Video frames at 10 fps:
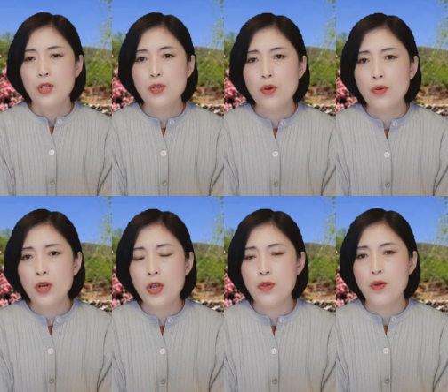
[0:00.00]
就
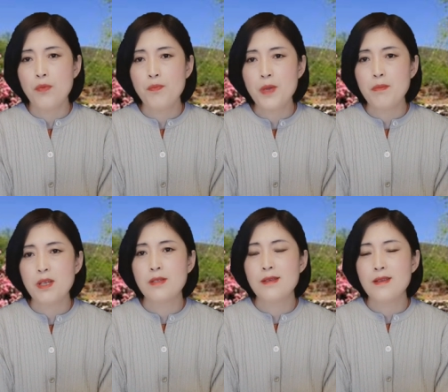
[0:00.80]
利用
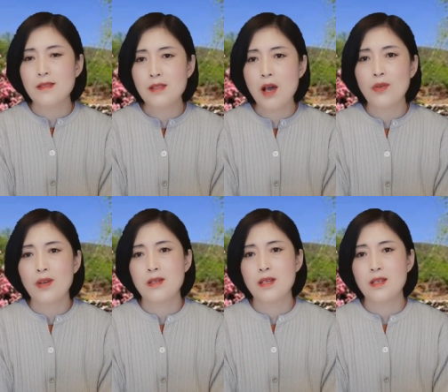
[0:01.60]
BBC 造
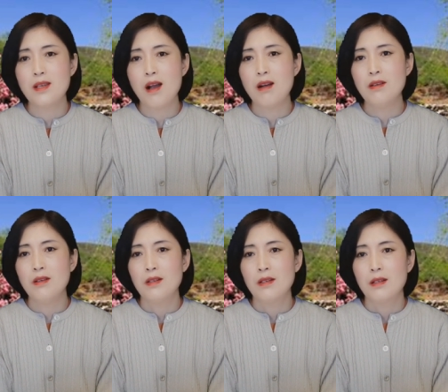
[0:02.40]
的这些
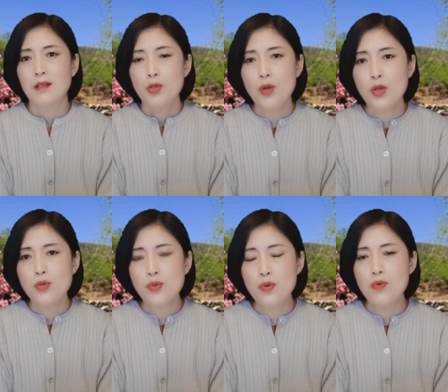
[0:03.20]
谣，
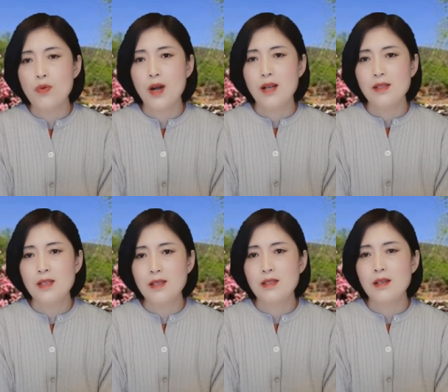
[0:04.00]
对中国
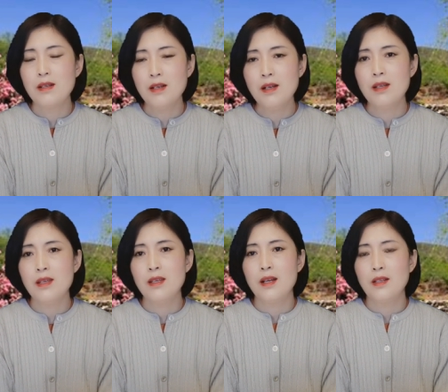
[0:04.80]
进行恶
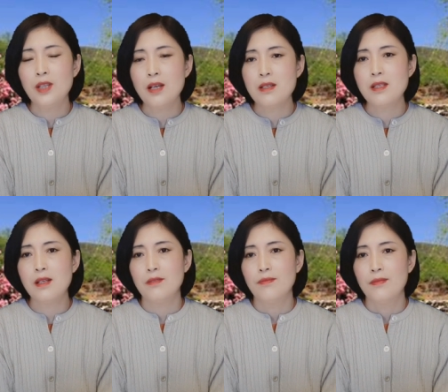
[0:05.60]
意的定
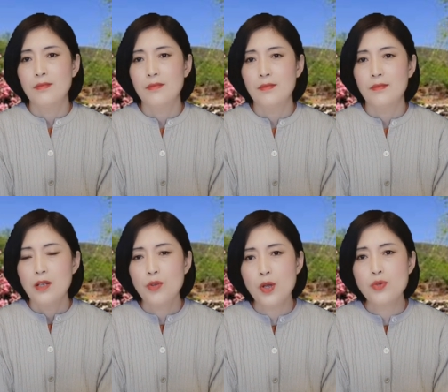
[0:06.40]
性，
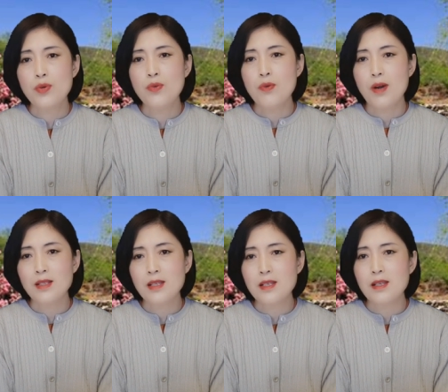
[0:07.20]
对中国
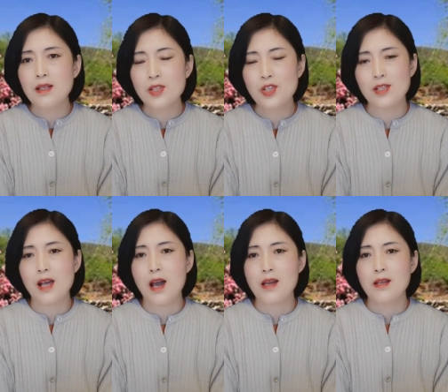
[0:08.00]
进行制
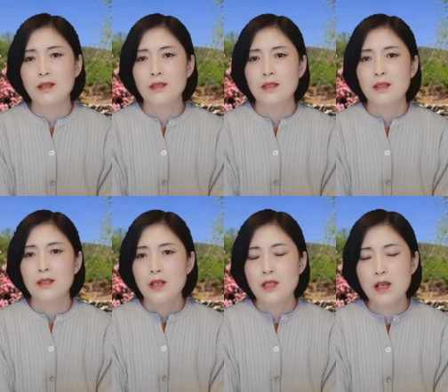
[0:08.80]
裁，
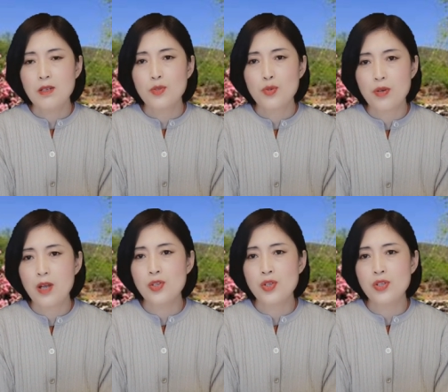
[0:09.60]
向
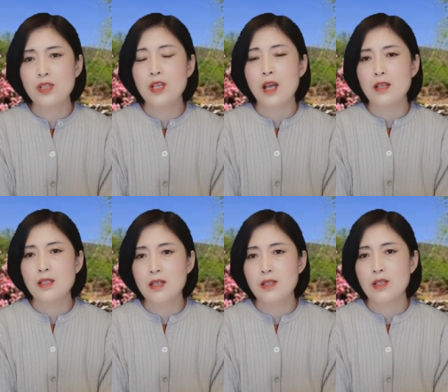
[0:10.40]
全世界
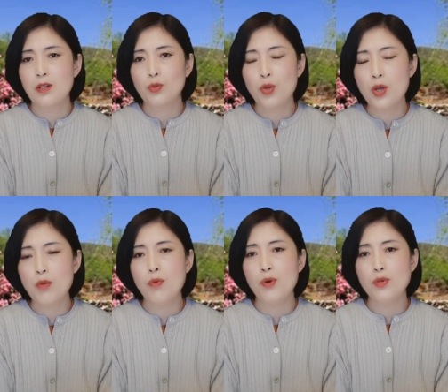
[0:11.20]
进行推
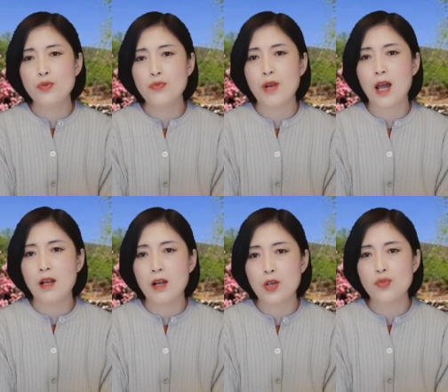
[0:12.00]
波助
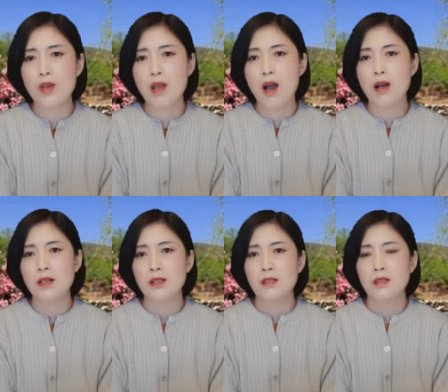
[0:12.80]
澜和宣扬。